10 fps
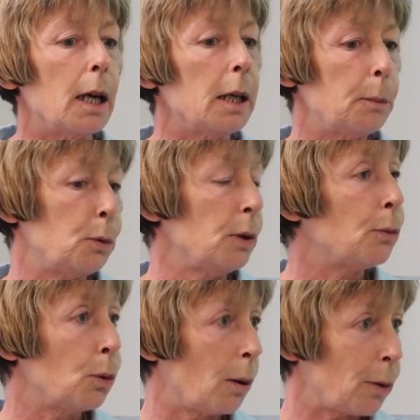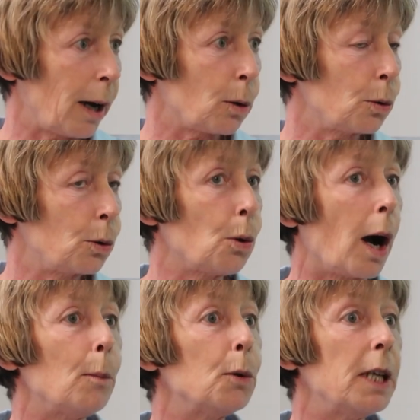Et puis, il faut avoir un
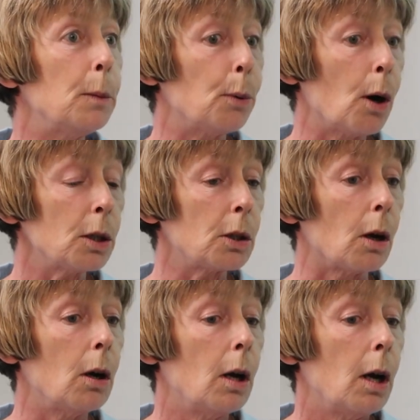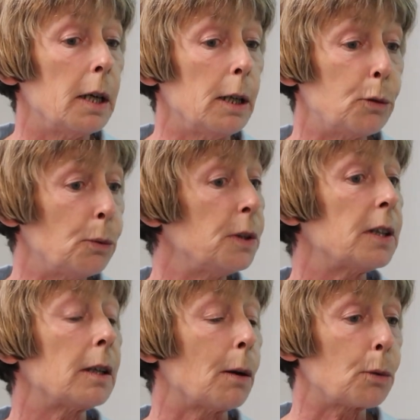concours. À mon époque, il
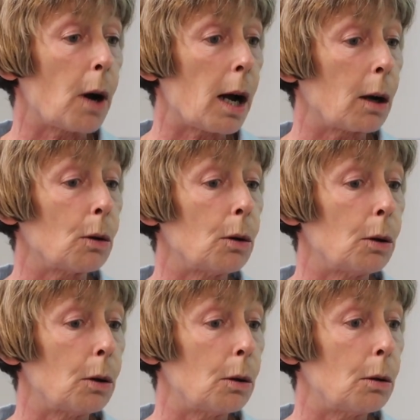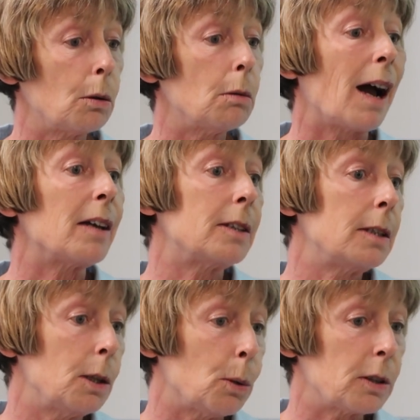suffisait d'avoir euh, un
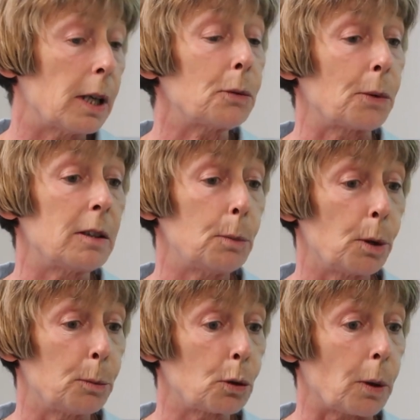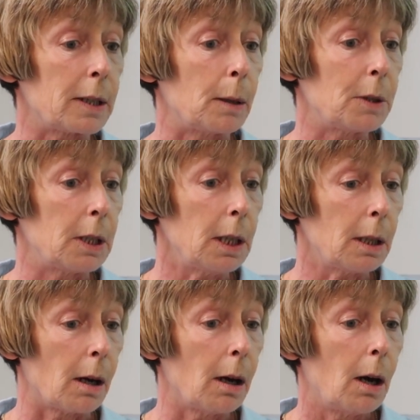DESS, un diplôme de troisième
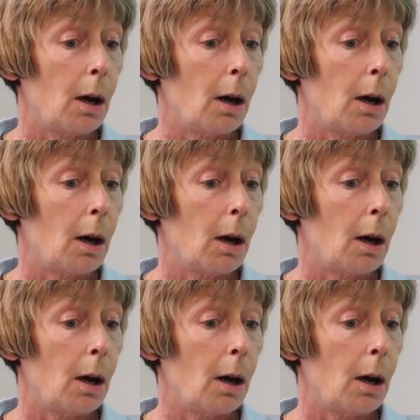cycle,